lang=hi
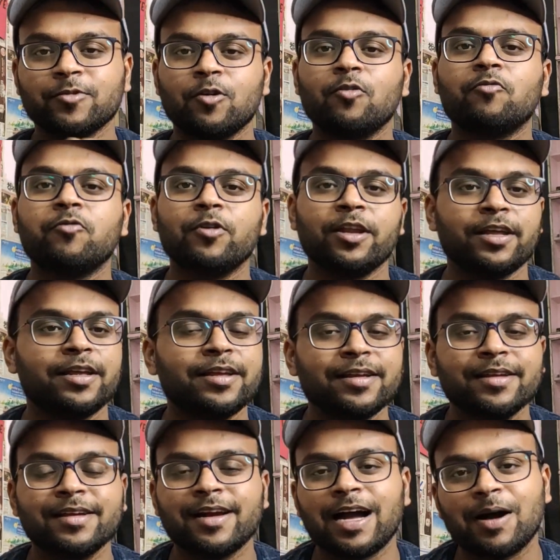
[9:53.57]
होपफुली
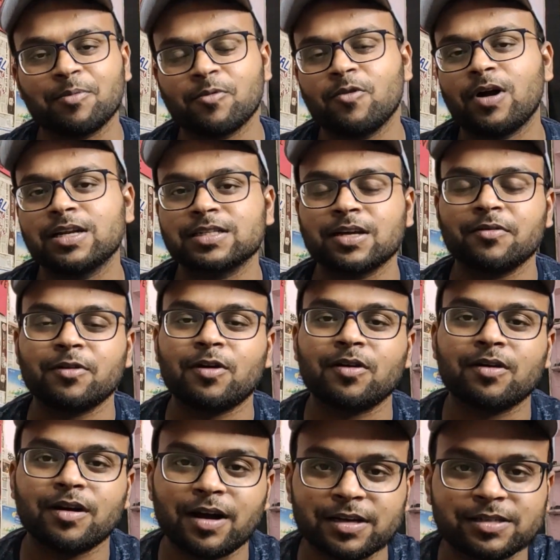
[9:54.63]
आपको आज का
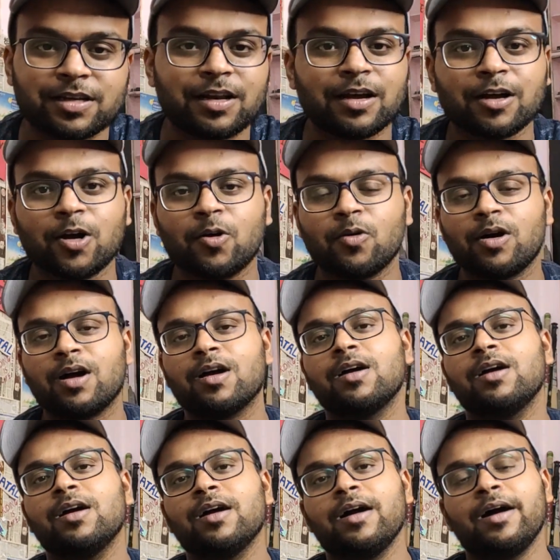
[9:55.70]
ब्लॉग अच्छा लगा होगा
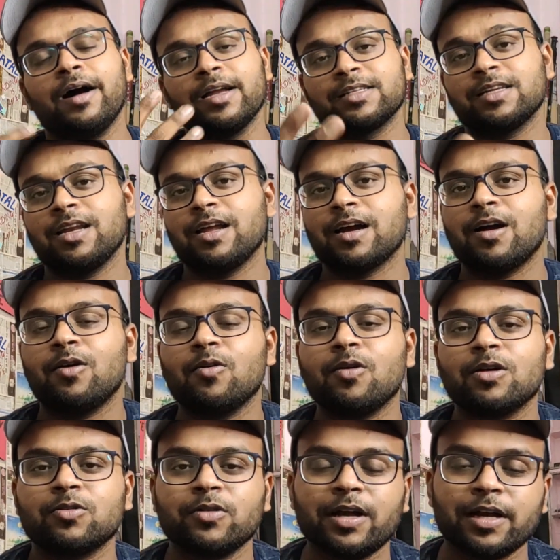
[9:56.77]
अच्छा लगा होगा
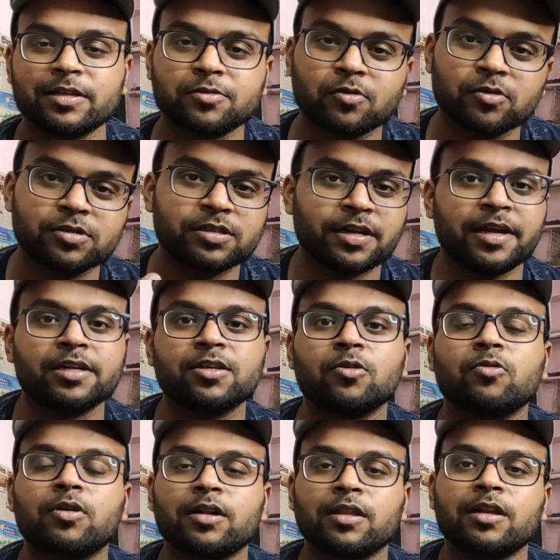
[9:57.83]
तो यार इसको शेयर
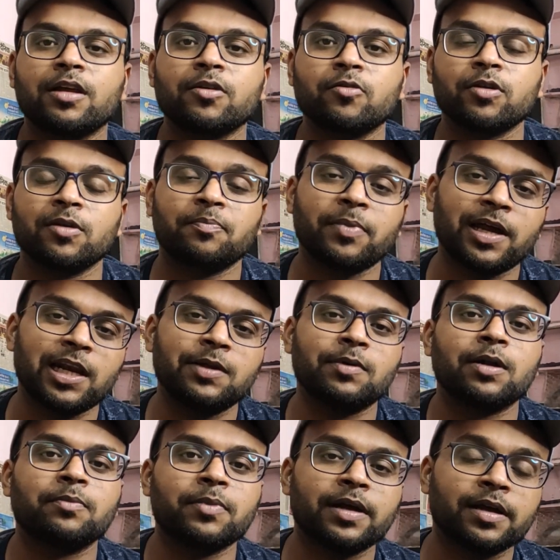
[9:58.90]
जरूर कर देना क्योंकि पहली
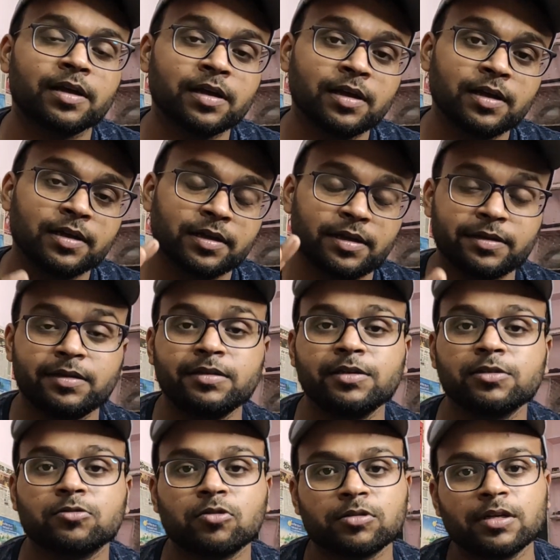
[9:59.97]
बार मैं किसी
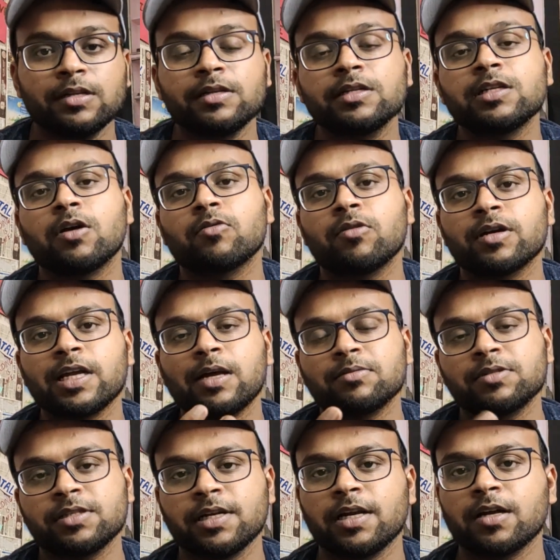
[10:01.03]
चीज़ को दिल से चाहूँगा कि आप
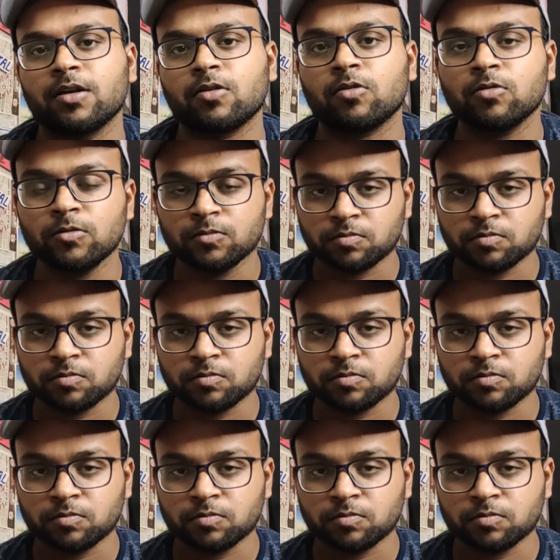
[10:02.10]
शेयर करो